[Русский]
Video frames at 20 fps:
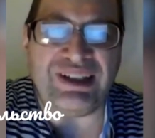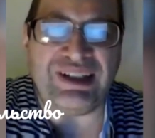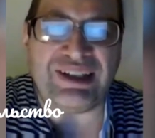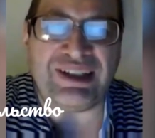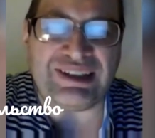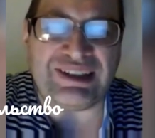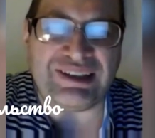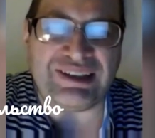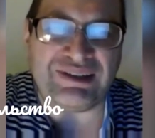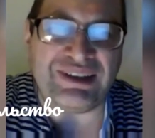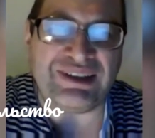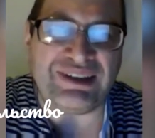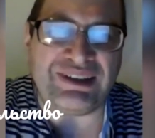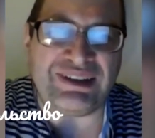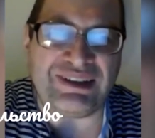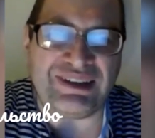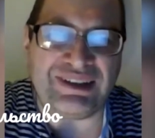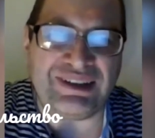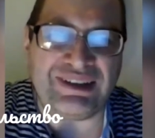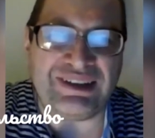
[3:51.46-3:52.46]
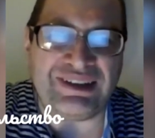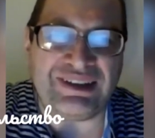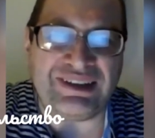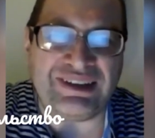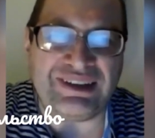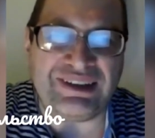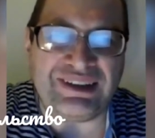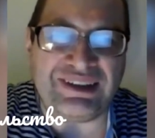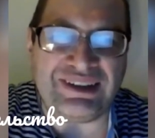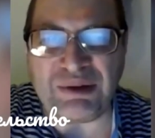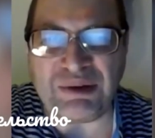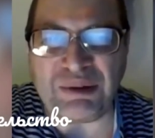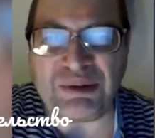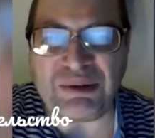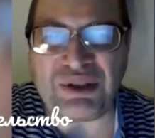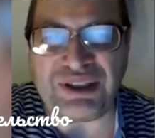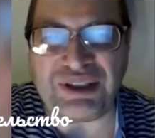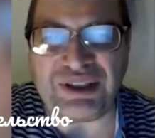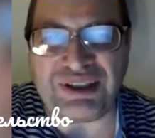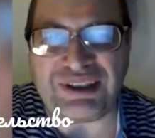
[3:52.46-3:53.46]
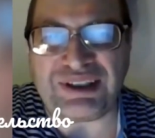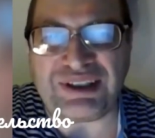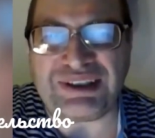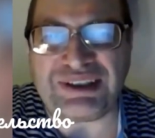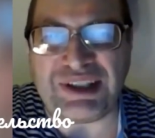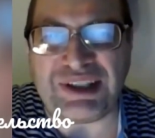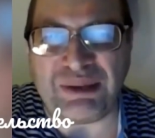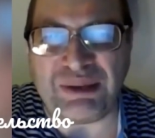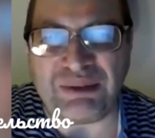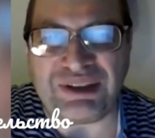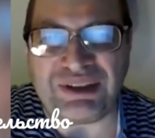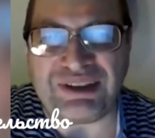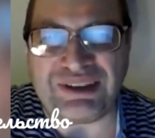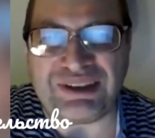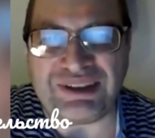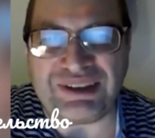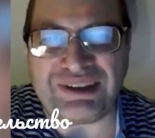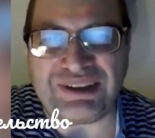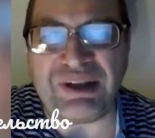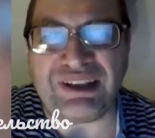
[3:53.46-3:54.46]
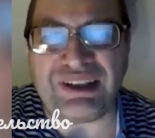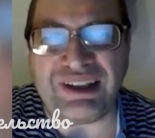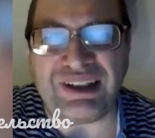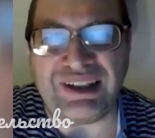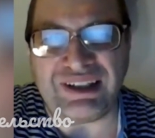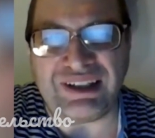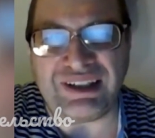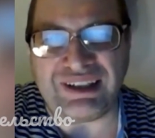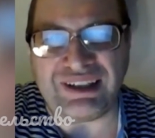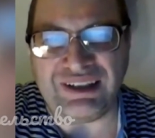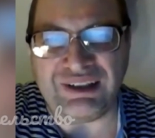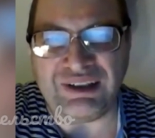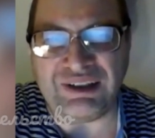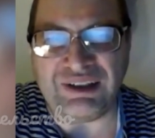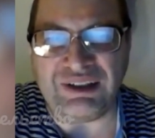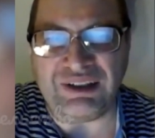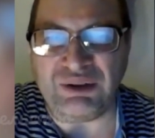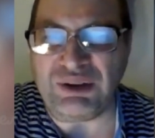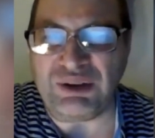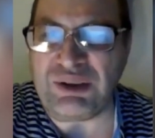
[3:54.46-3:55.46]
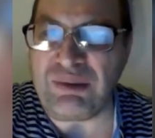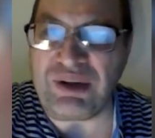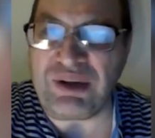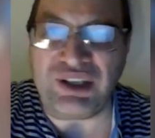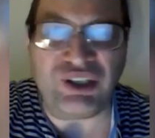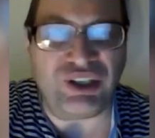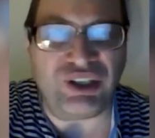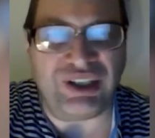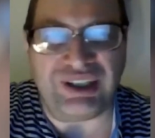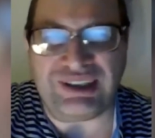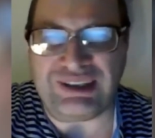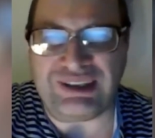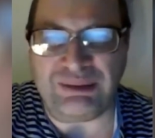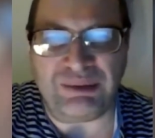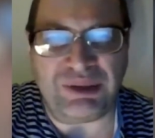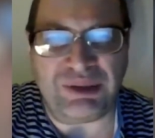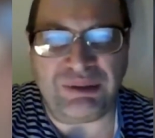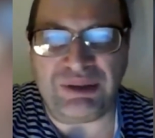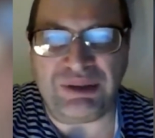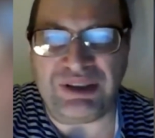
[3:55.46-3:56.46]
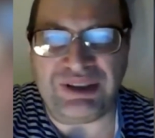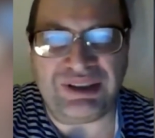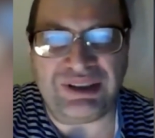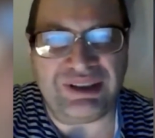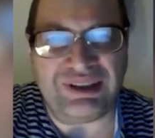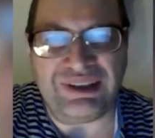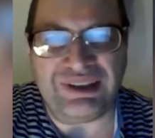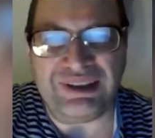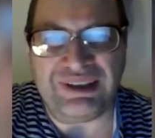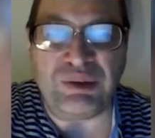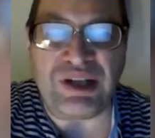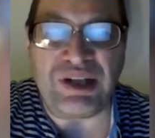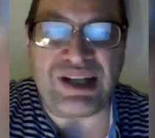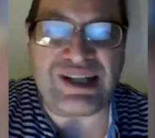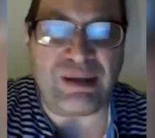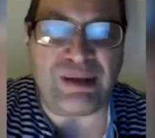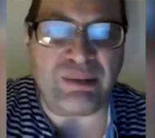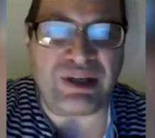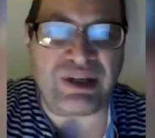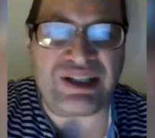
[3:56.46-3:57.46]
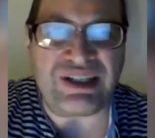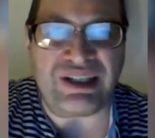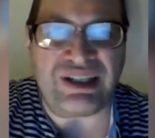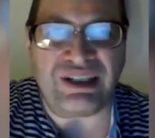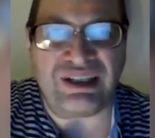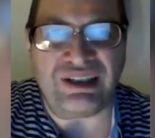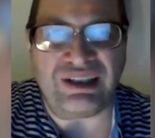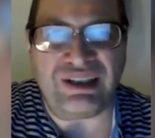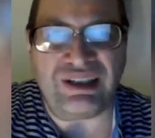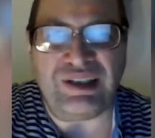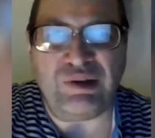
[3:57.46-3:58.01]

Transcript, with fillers: Предательство – это вообще этот самый смертный грех. Он не прощается, понимаете? То есть его нельзя простить.